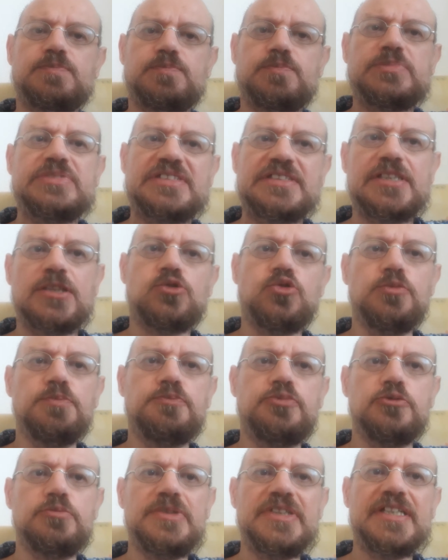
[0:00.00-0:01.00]
c'est une
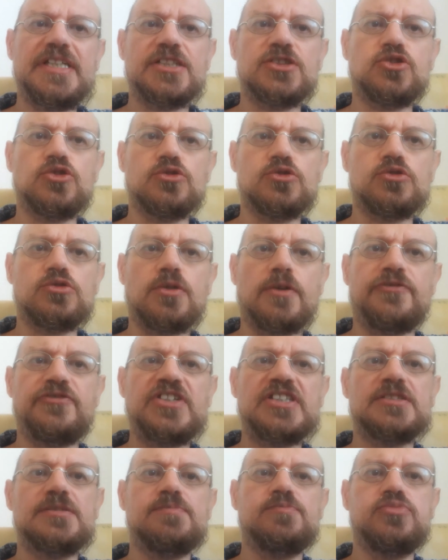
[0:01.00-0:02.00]
publication sur
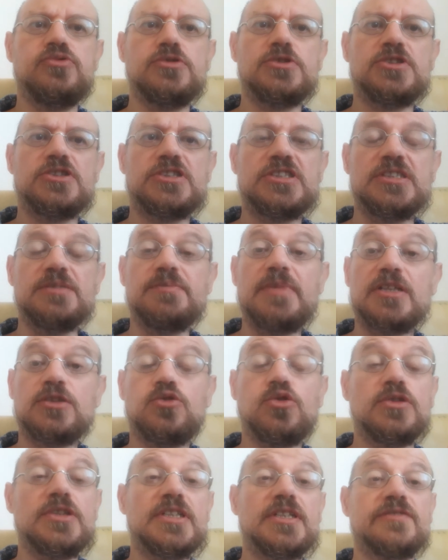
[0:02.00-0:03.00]
Facebook qui m'a
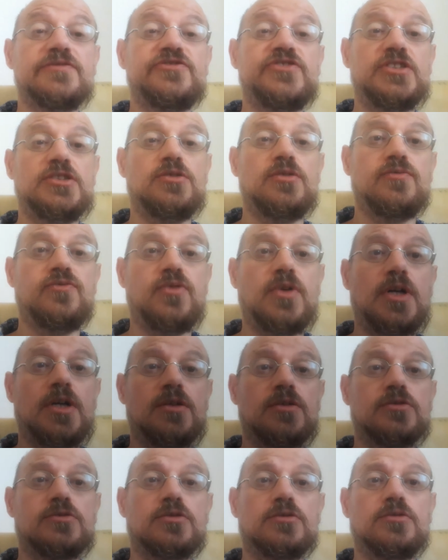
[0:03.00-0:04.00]
donné envie de
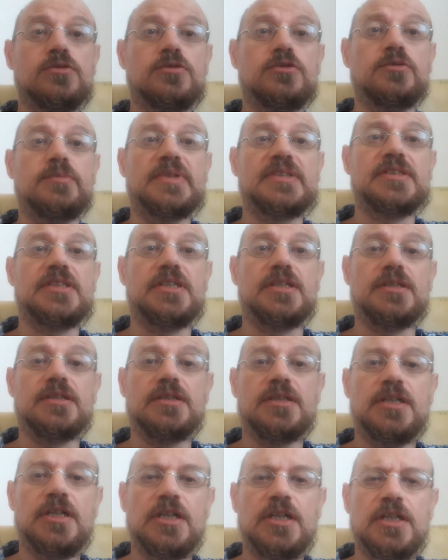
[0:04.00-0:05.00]
voir ce
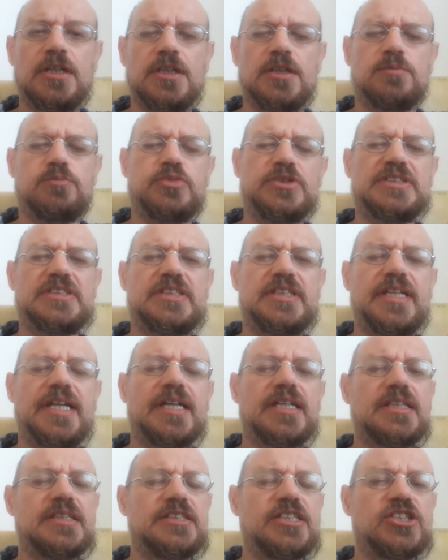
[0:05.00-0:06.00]
documentaire, puisqu'il
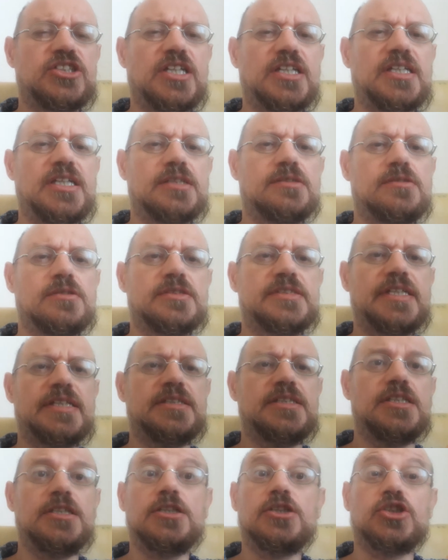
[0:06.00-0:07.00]
a déjà quelques
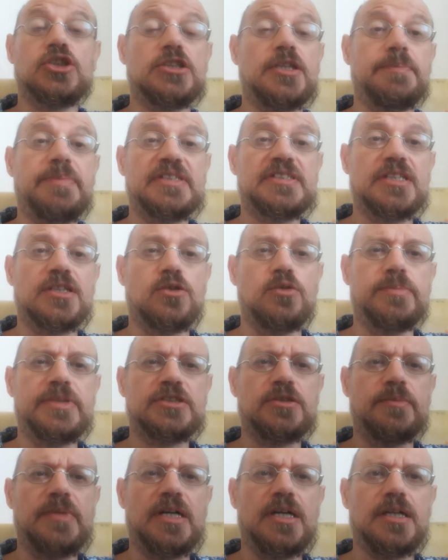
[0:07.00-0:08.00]
années, j'étais passé
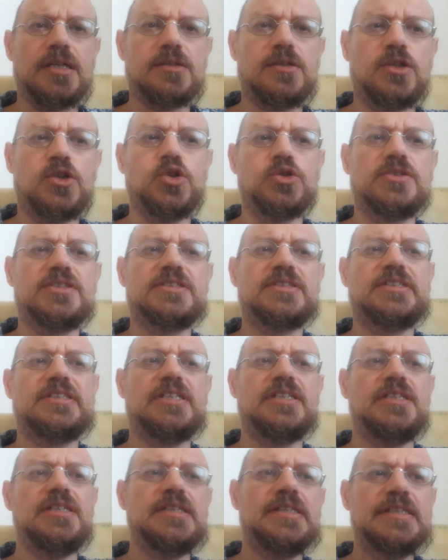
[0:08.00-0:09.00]
complètement à
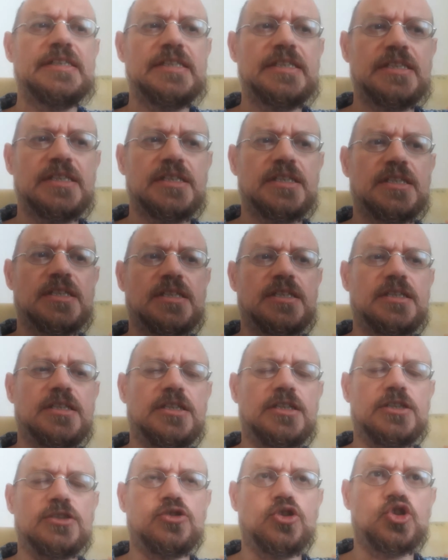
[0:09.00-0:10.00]
côté,
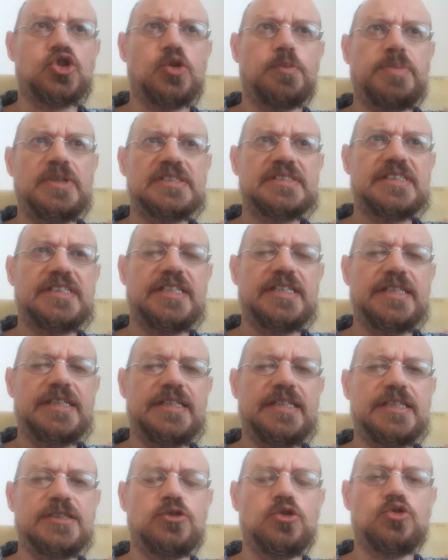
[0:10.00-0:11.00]
euh, donc je pense qu'il est,
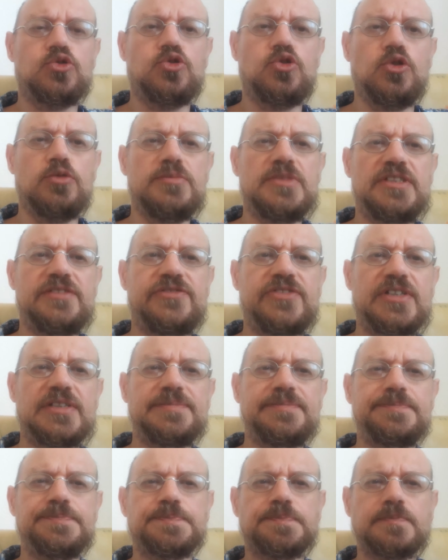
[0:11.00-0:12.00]
il est de 2020,